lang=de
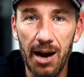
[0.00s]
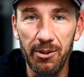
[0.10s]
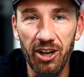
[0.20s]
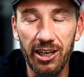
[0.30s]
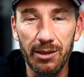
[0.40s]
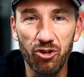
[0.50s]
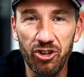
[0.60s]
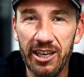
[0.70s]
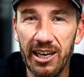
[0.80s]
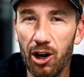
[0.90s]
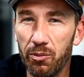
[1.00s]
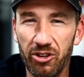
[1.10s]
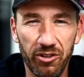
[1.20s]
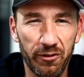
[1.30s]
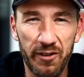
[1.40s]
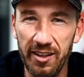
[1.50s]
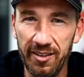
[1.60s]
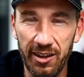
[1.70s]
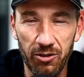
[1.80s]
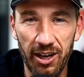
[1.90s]
aber ich hatte im Schnitt, glaube ich,
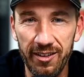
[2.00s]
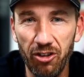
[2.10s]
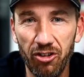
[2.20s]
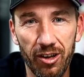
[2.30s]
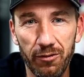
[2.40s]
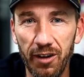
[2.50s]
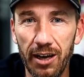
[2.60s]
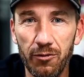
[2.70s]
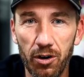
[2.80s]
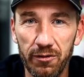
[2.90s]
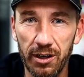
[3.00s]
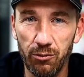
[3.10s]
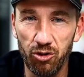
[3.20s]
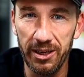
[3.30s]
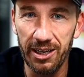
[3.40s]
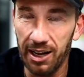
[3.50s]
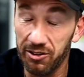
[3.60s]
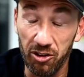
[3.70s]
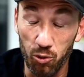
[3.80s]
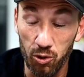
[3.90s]
14 oder 16 Freiwürfe im Spiel.
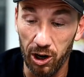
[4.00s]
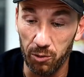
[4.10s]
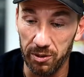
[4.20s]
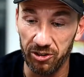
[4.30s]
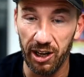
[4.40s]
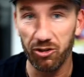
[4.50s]
Also ist unglaublich.